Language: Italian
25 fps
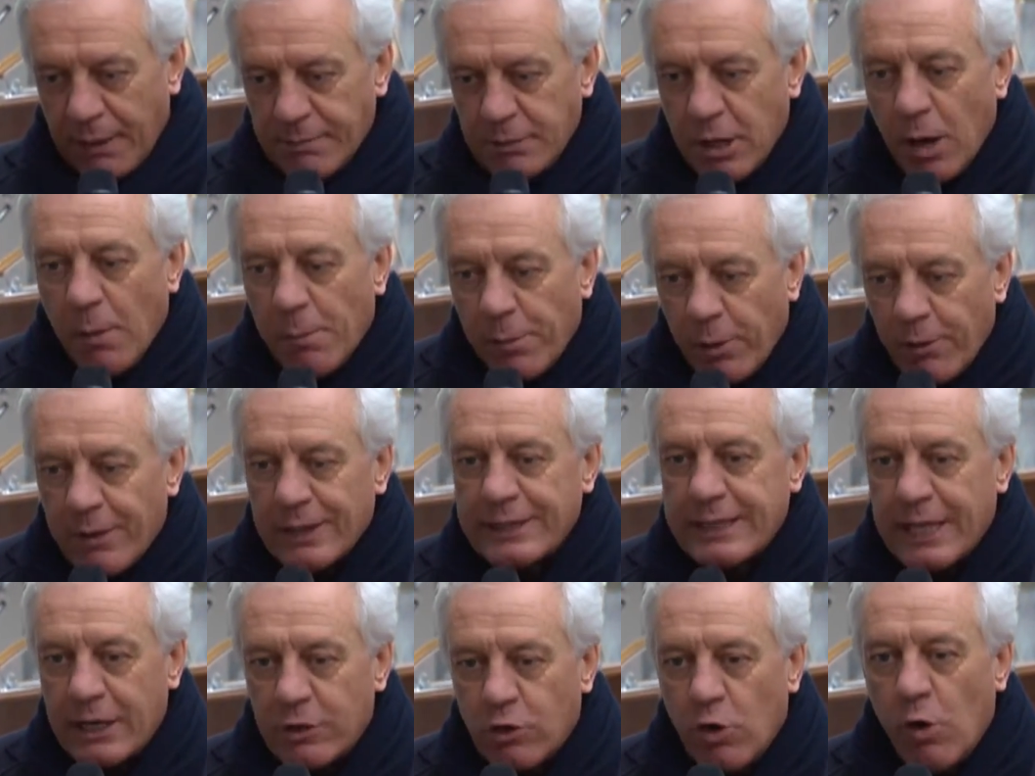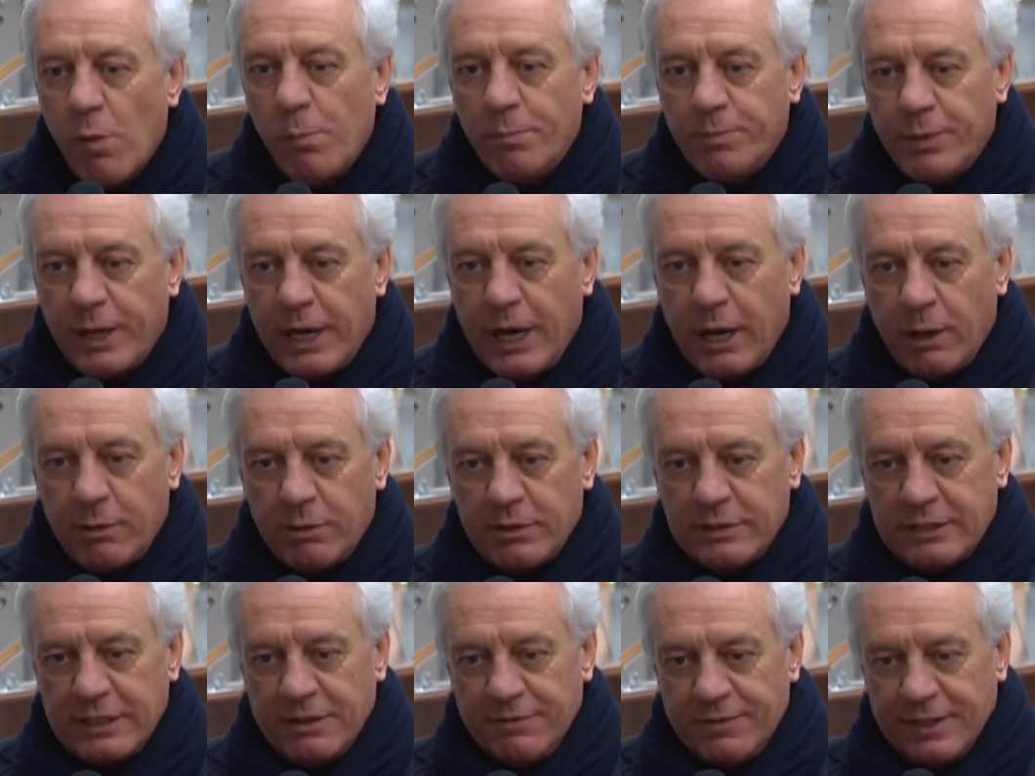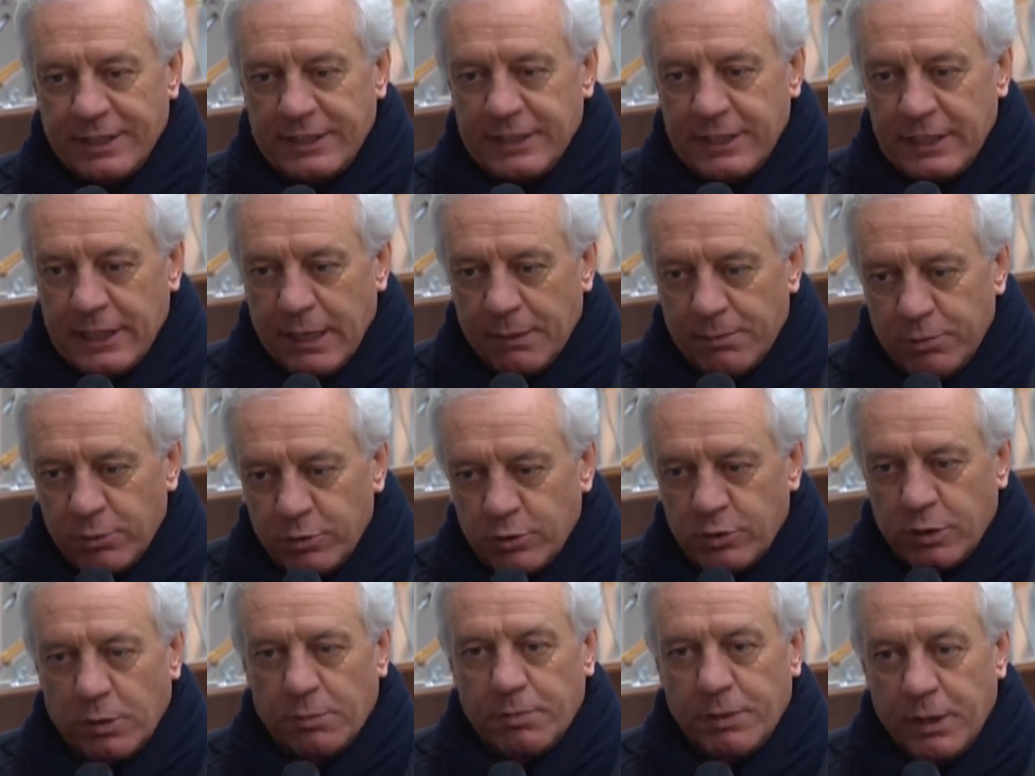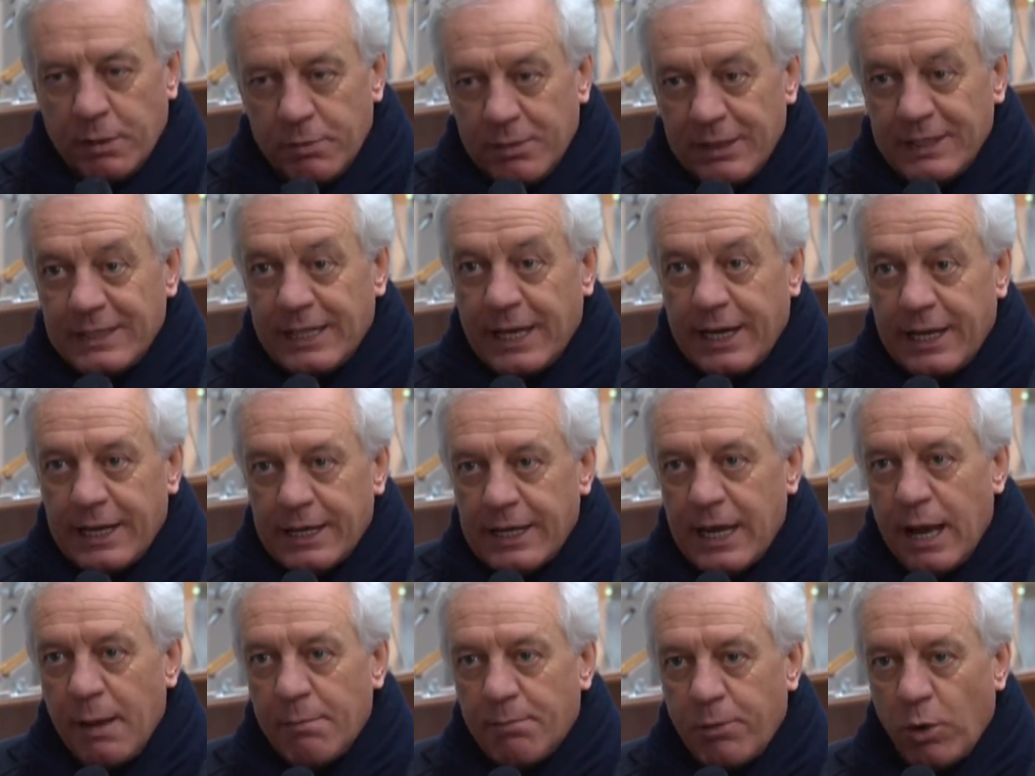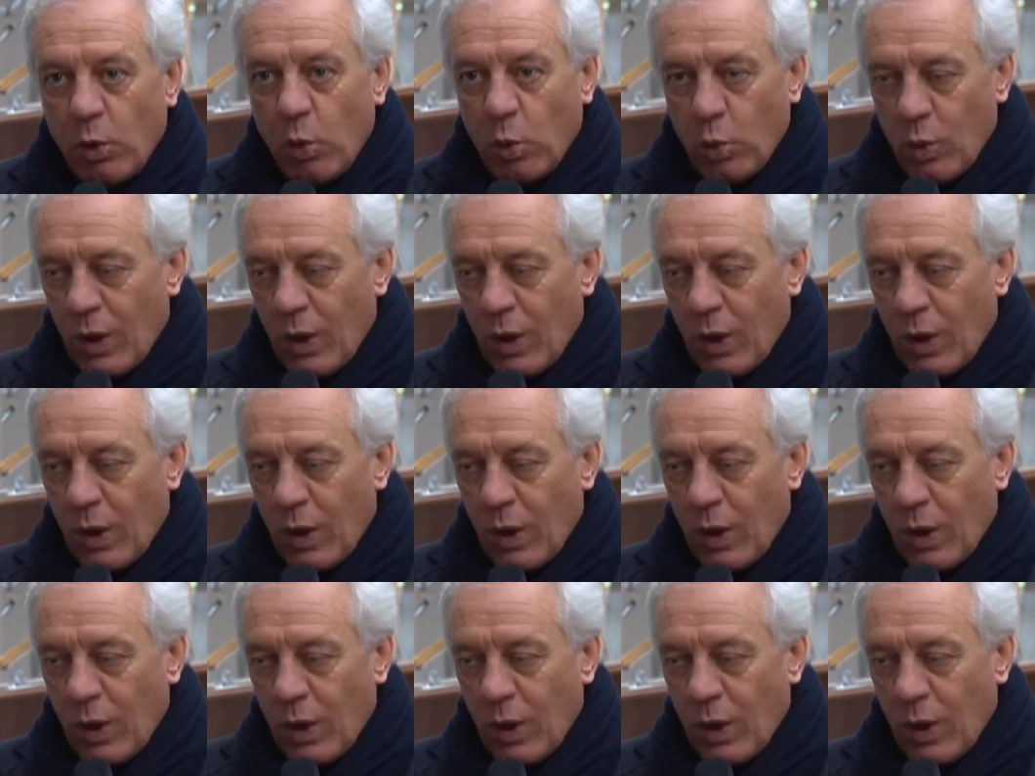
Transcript: Abbiamo provato a compierla questa fatica appunto per mettere in campo